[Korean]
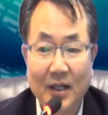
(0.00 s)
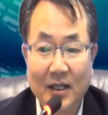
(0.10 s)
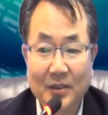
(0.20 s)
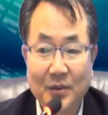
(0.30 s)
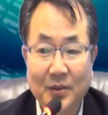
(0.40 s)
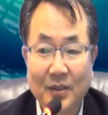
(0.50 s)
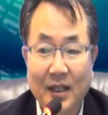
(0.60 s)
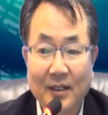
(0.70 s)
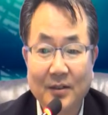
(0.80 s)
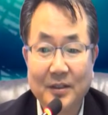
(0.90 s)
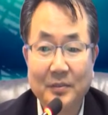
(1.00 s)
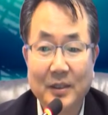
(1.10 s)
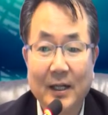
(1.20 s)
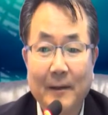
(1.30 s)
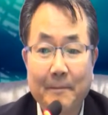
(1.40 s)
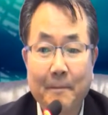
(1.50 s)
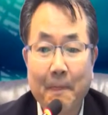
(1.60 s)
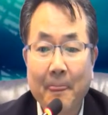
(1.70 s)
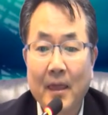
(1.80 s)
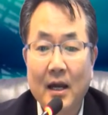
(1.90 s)
강조를 하는 것입니다.
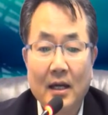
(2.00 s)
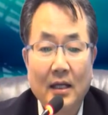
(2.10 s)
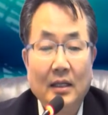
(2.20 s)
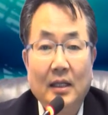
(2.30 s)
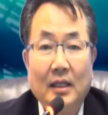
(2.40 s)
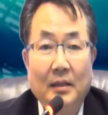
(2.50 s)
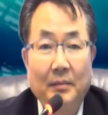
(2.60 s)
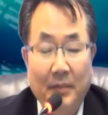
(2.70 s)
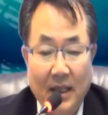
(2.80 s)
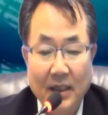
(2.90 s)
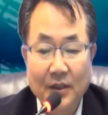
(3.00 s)
만약